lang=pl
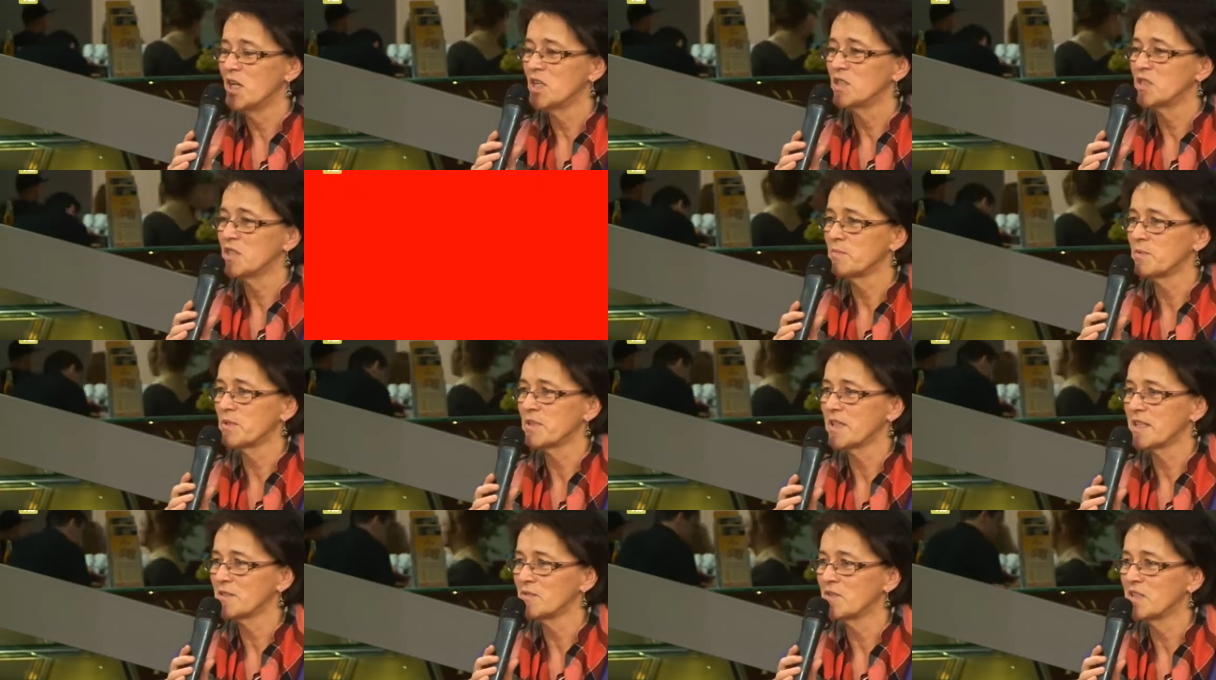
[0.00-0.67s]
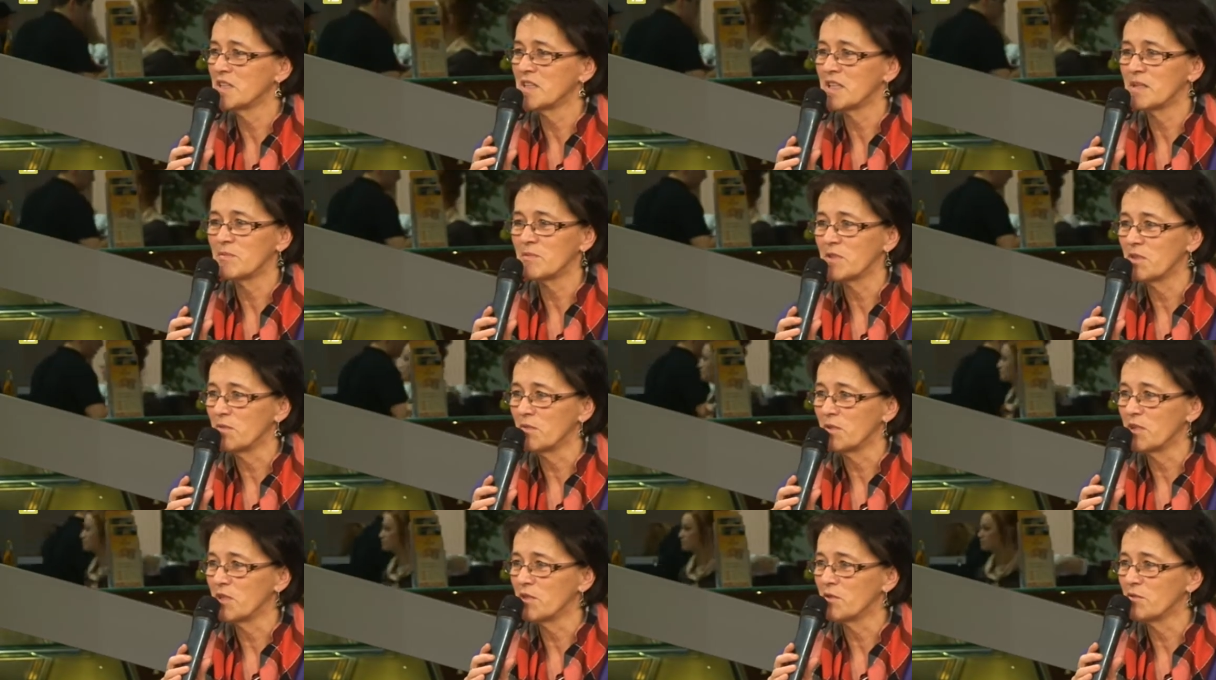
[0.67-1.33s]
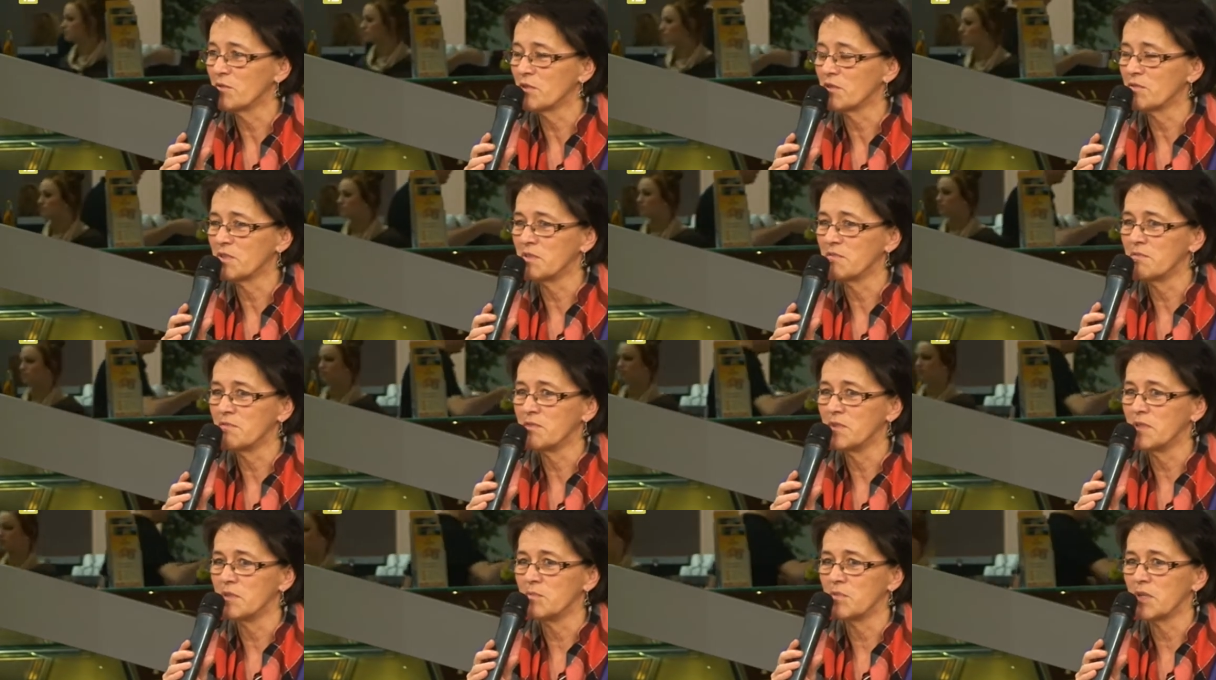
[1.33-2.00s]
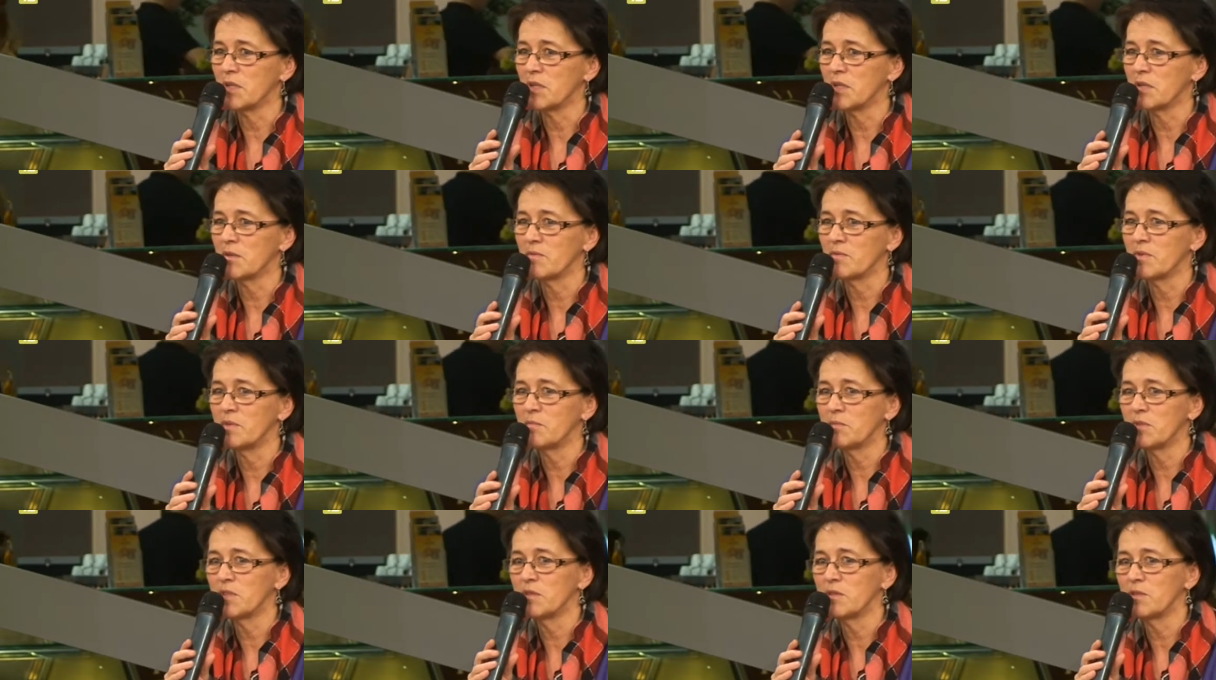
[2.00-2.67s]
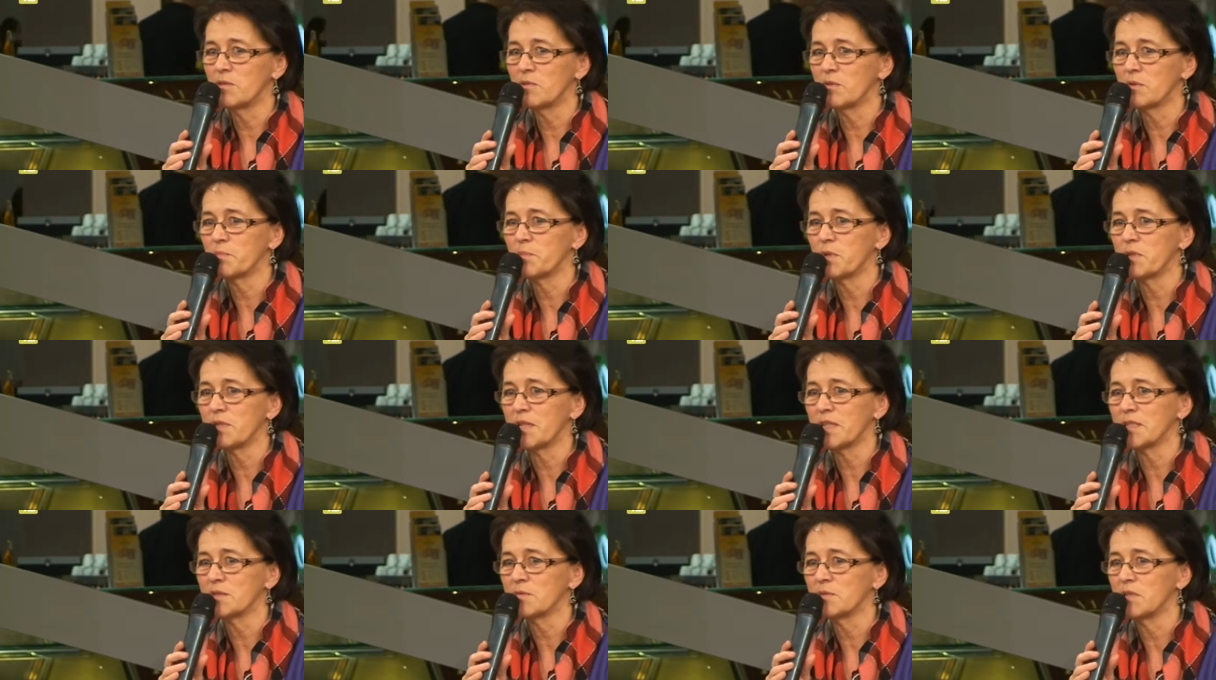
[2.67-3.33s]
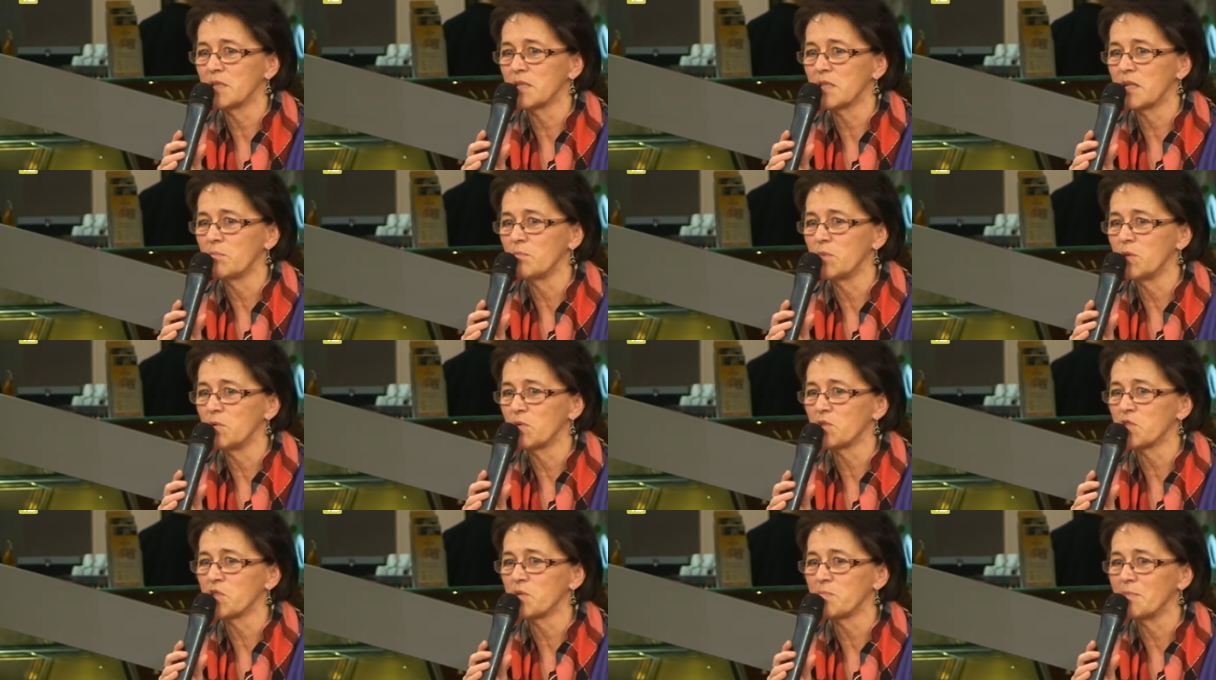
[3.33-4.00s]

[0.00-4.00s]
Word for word: Co pokazuje nam Kim Ki-duk w tym filmie? Kim Ki-duk pokazuje nam miłość